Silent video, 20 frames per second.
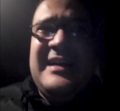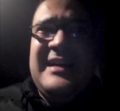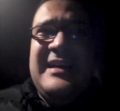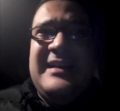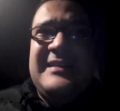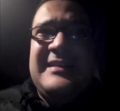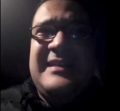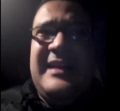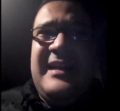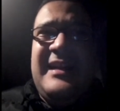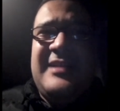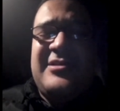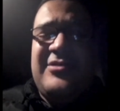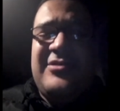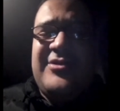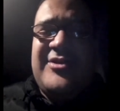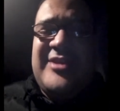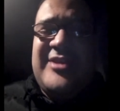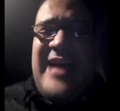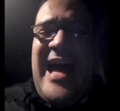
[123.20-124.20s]
se riesco
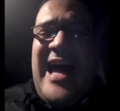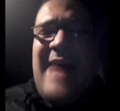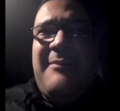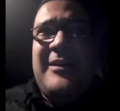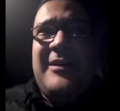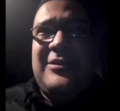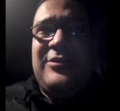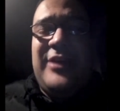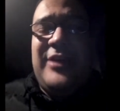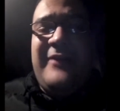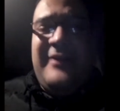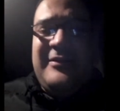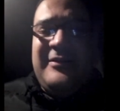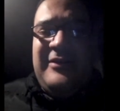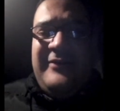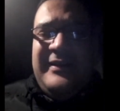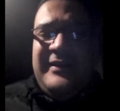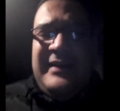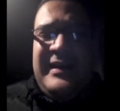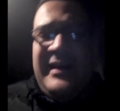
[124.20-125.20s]
sabato rivado a
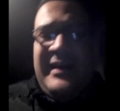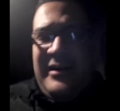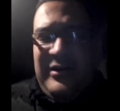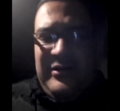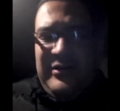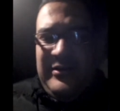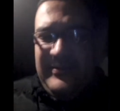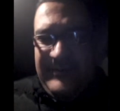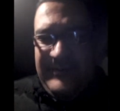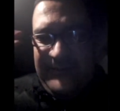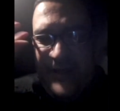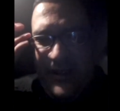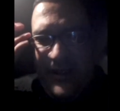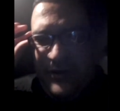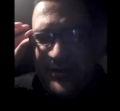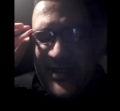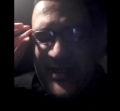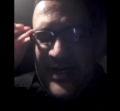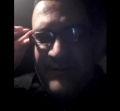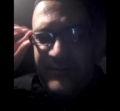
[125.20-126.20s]
vederlo, ero
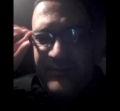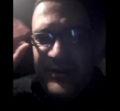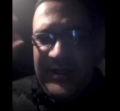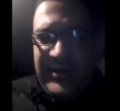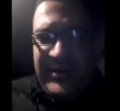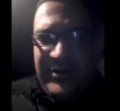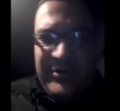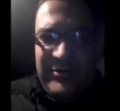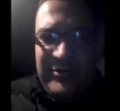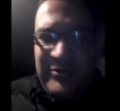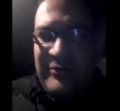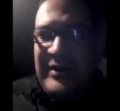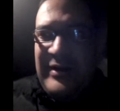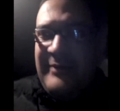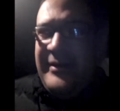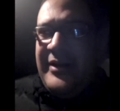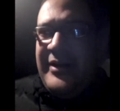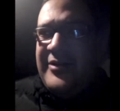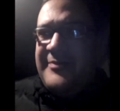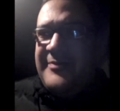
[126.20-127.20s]
già un po' d'accordo con un
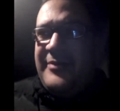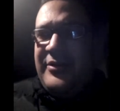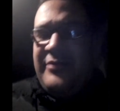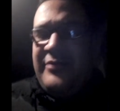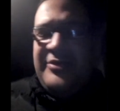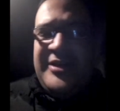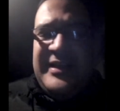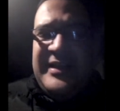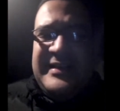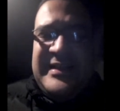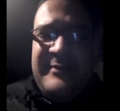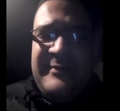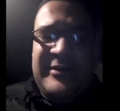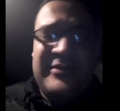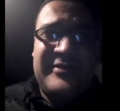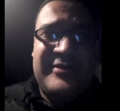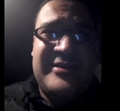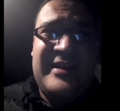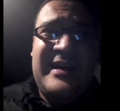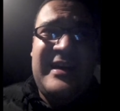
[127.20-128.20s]
amico, spero di riuscire
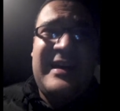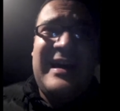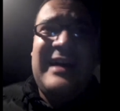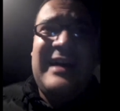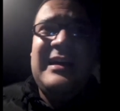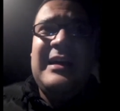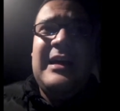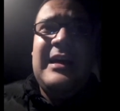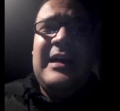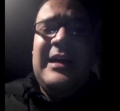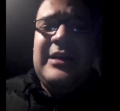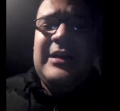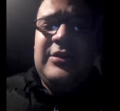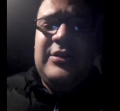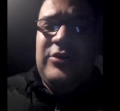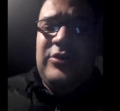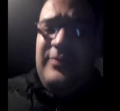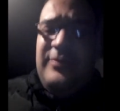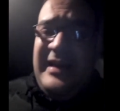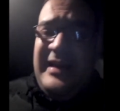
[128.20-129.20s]
sabato sera.
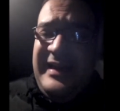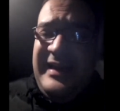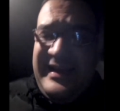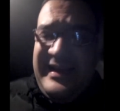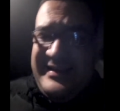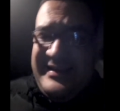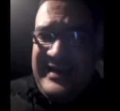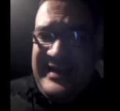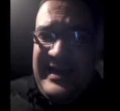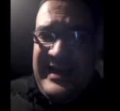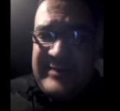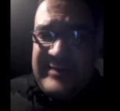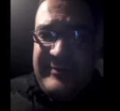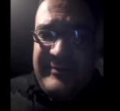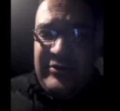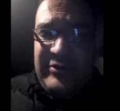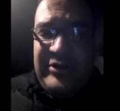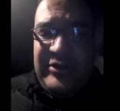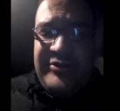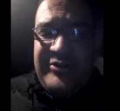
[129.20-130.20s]
Domenica sera
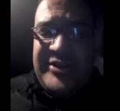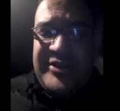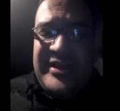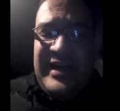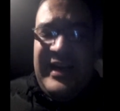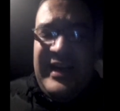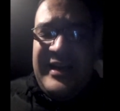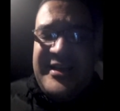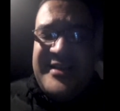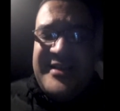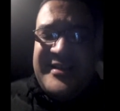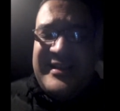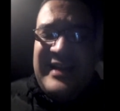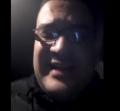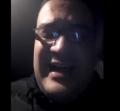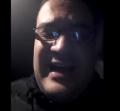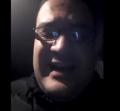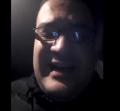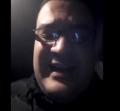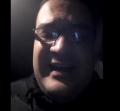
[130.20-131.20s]
spero di riuscire a
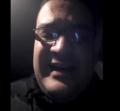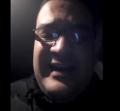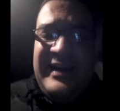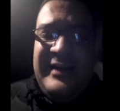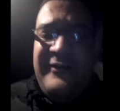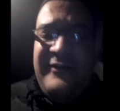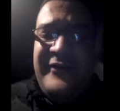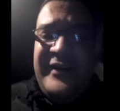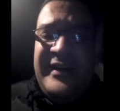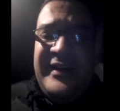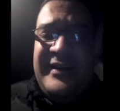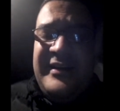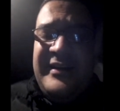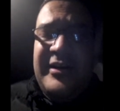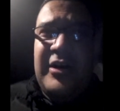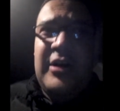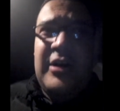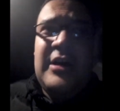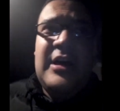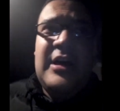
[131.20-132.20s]
registrare il
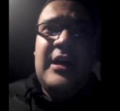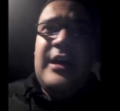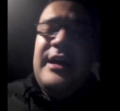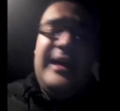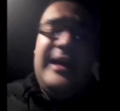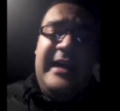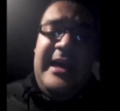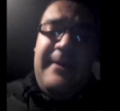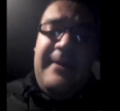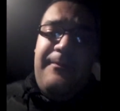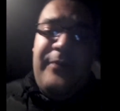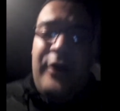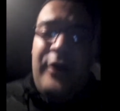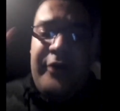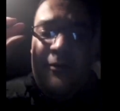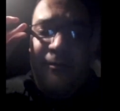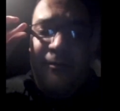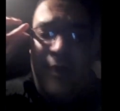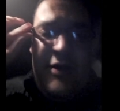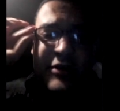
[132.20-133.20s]
video e poi
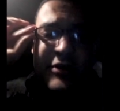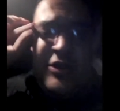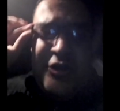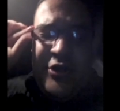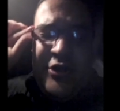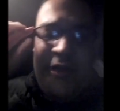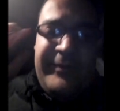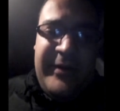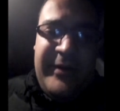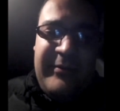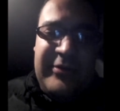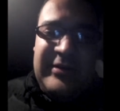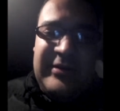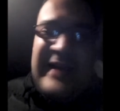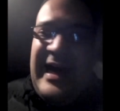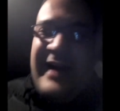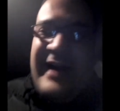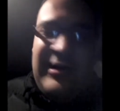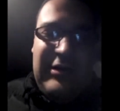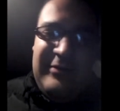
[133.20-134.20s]
un paio di giorni per
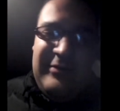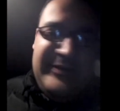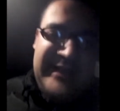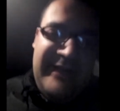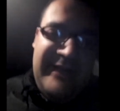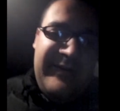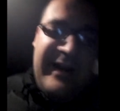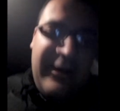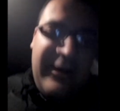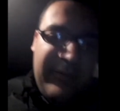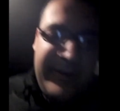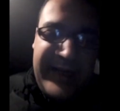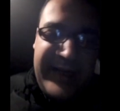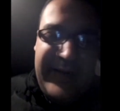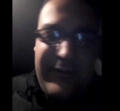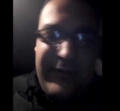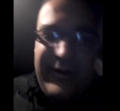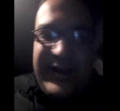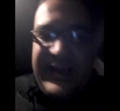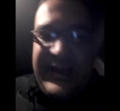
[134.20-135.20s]
montarlo mi serviranno perché
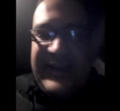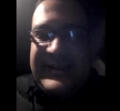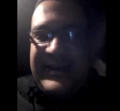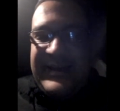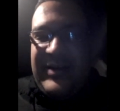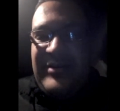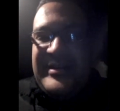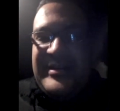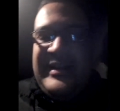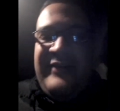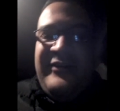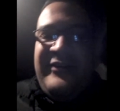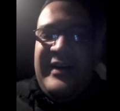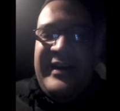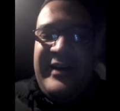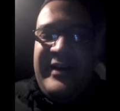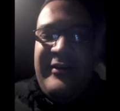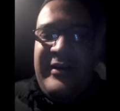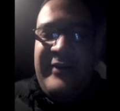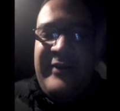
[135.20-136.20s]
avrò anche altre cose da
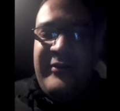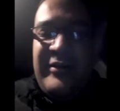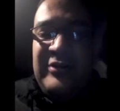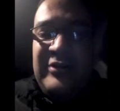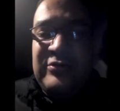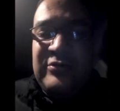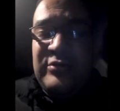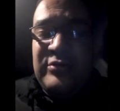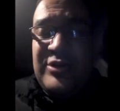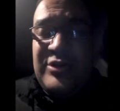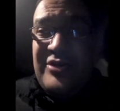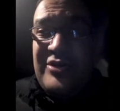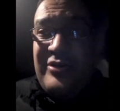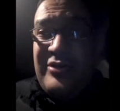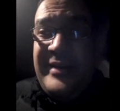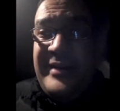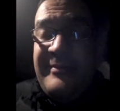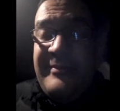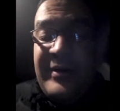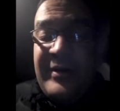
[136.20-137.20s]
fare, non avrò tutto il giorno
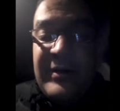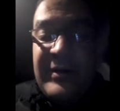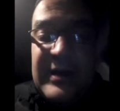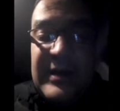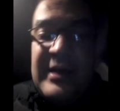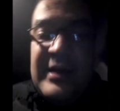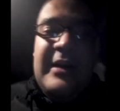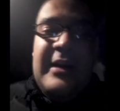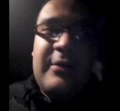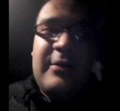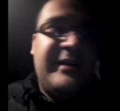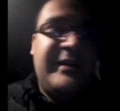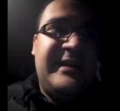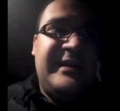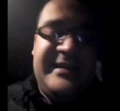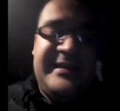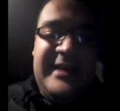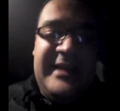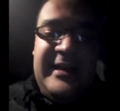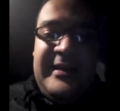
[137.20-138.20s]
libero. Quindi
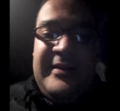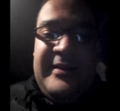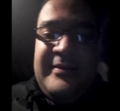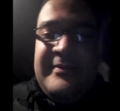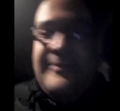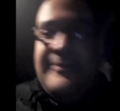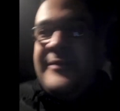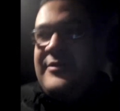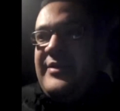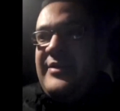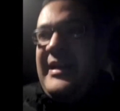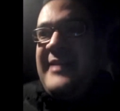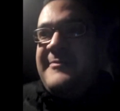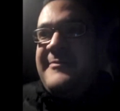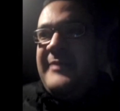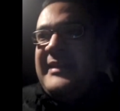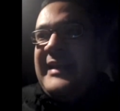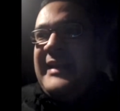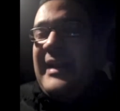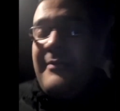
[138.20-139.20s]
sì, bisognerà
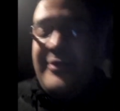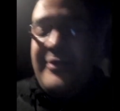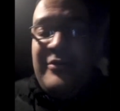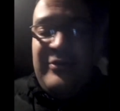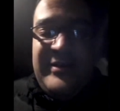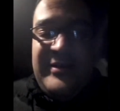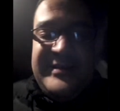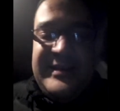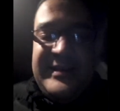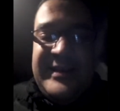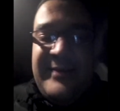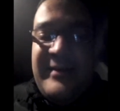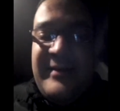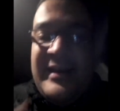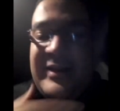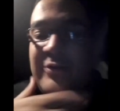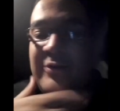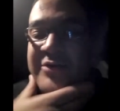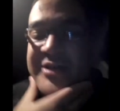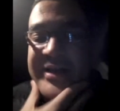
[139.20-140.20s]
aspettare almeno una settimana
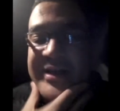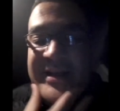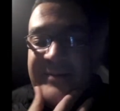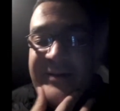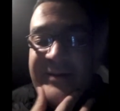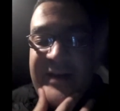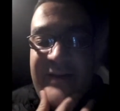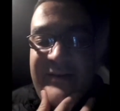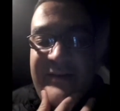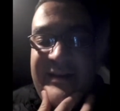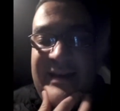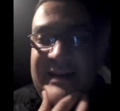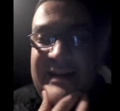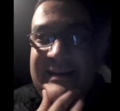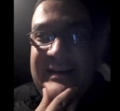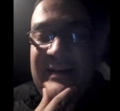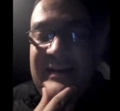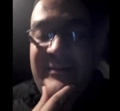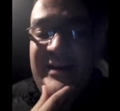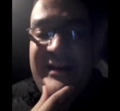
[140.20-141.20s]
dall'uscita perché
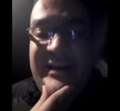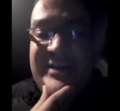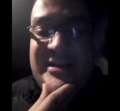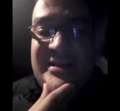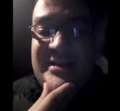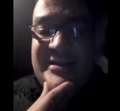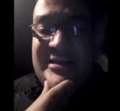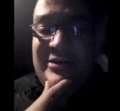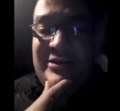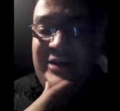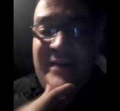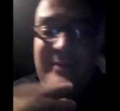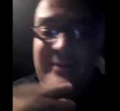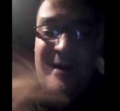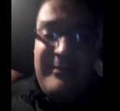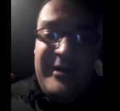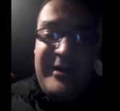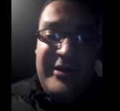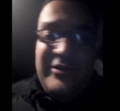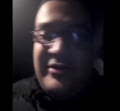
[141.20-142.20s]
vediate la mia recensione, ma
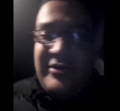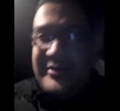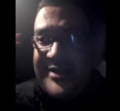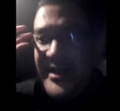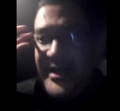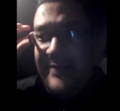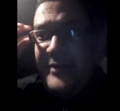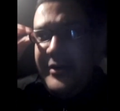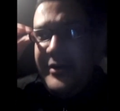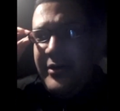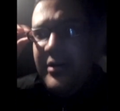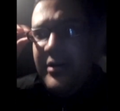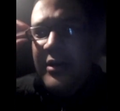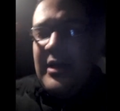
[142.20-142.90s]
meglio così almeno